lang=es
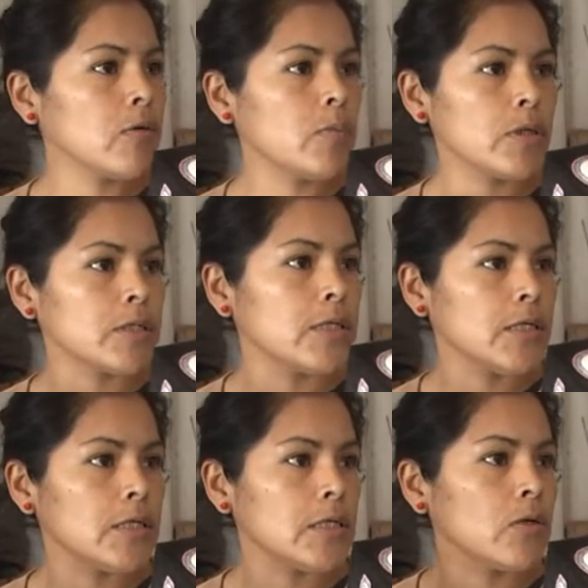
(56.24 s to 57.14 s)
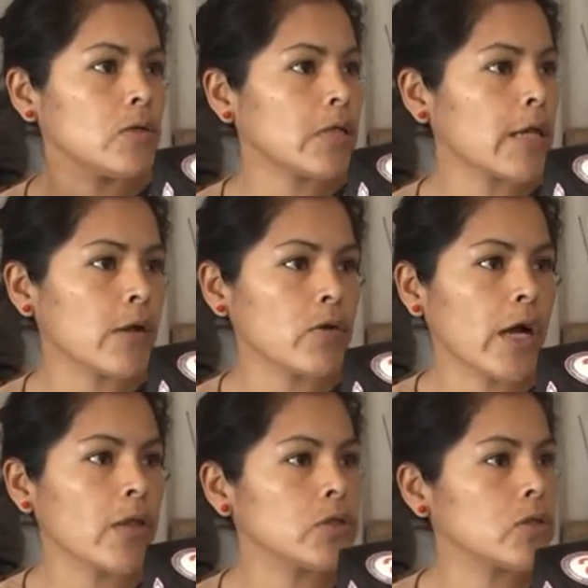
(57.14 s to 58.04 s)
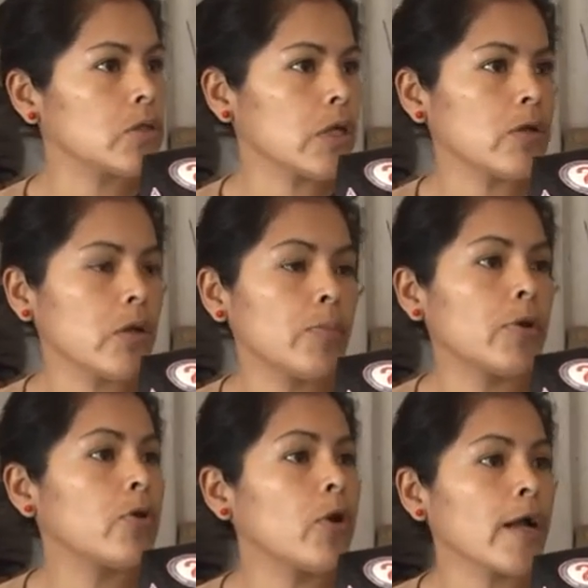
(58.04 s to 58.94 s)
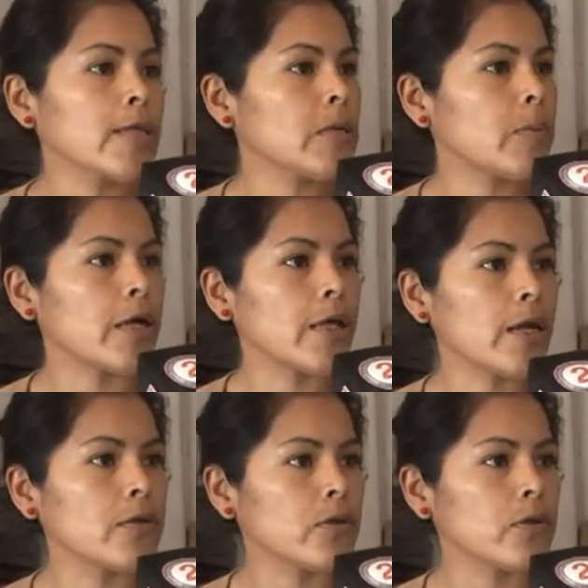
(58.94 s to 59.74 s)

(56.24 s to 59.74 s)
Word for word: cupo, si, si no están anotando, si no están anotando, pero no nos alcanza para a